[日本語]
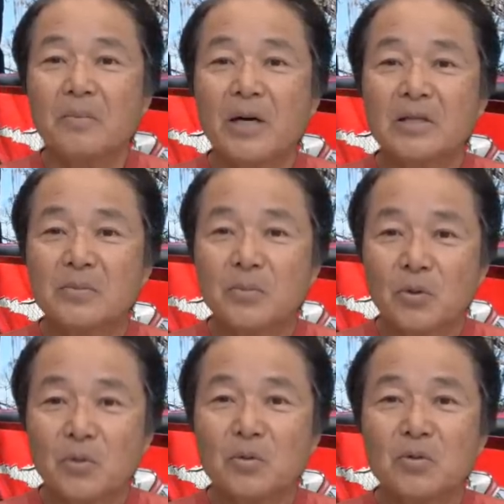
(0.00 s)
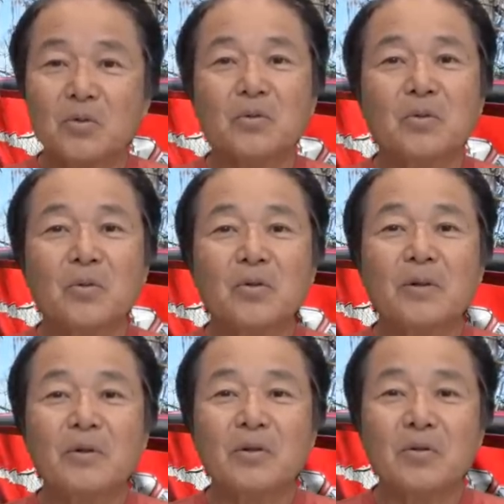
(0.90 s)
バスプロという
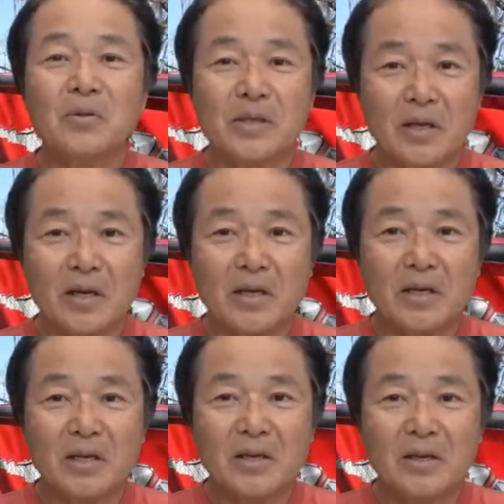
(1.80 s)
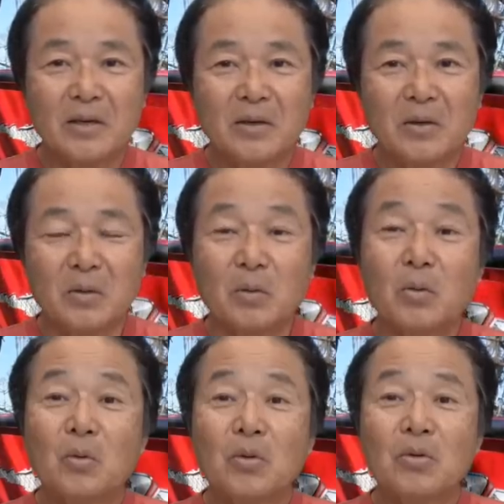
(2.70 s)
トーナメントの世界。
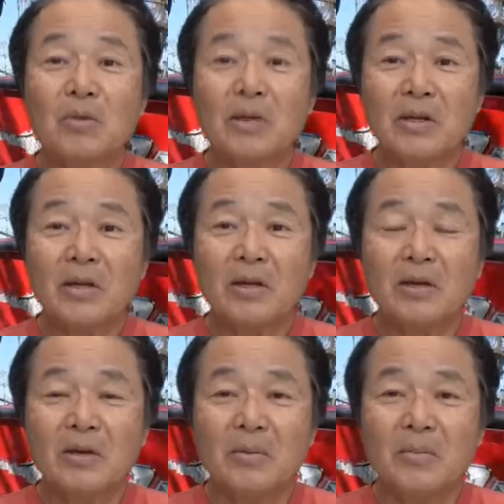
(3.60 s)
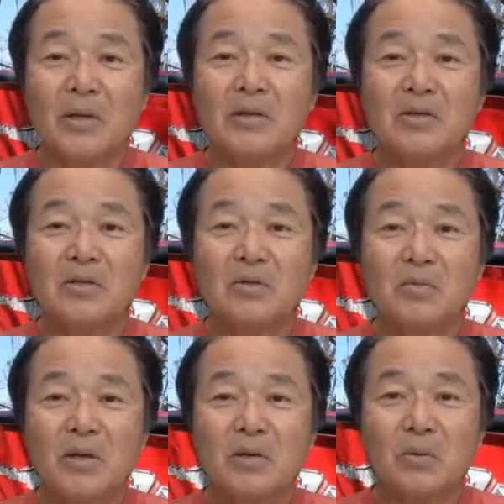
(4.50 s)
ここではね、
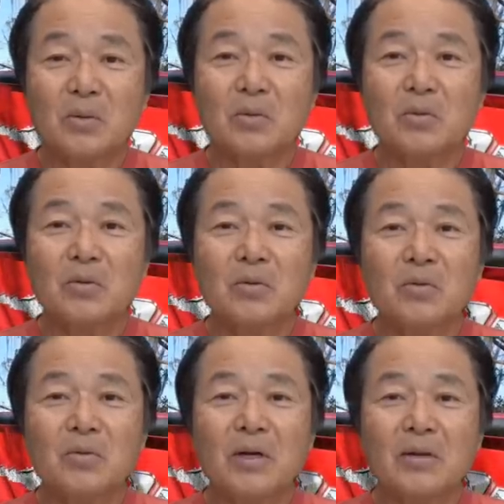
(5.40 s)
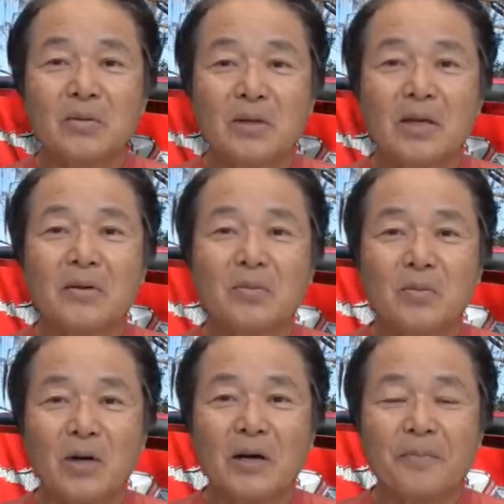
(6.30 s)
ペンシルベートっていうルアーの
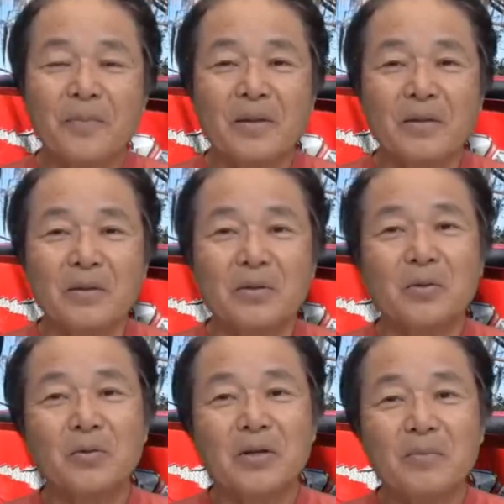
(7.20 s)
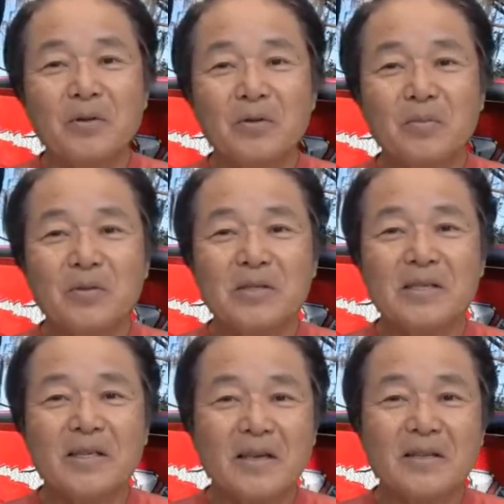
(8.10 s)
タイプはトーナメント向き
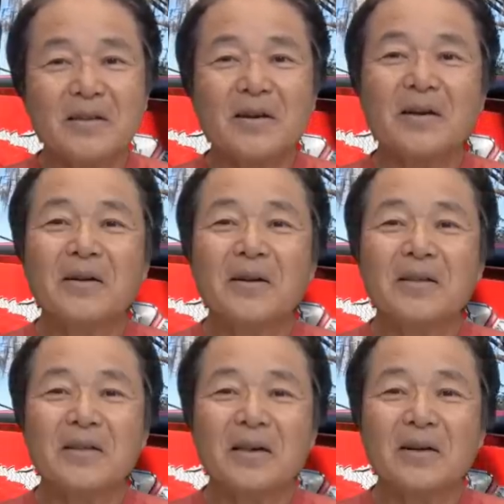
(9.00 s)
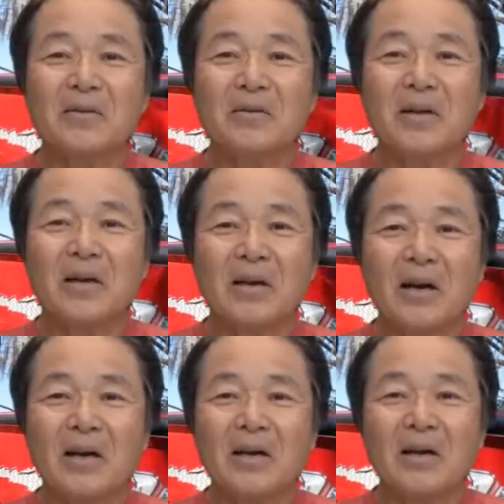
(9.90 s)
じゃないって考えてたアングラー
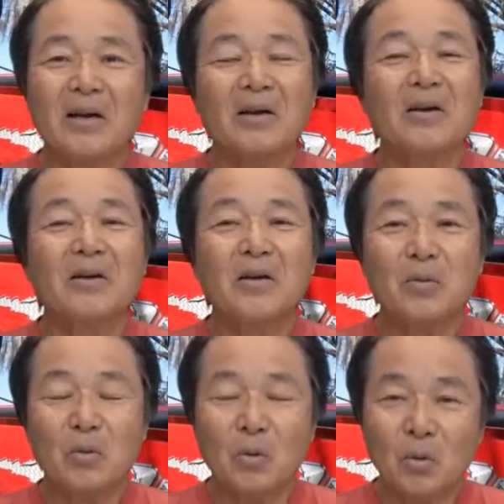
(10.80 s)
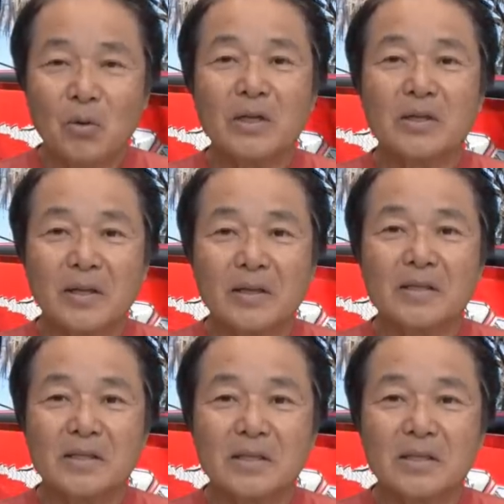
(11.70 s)
が結構多かったんで
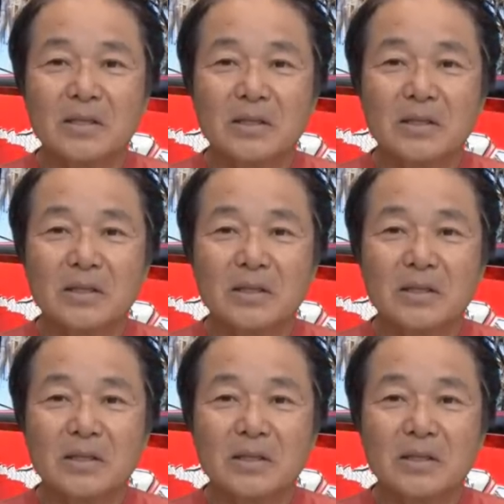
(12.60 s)
す。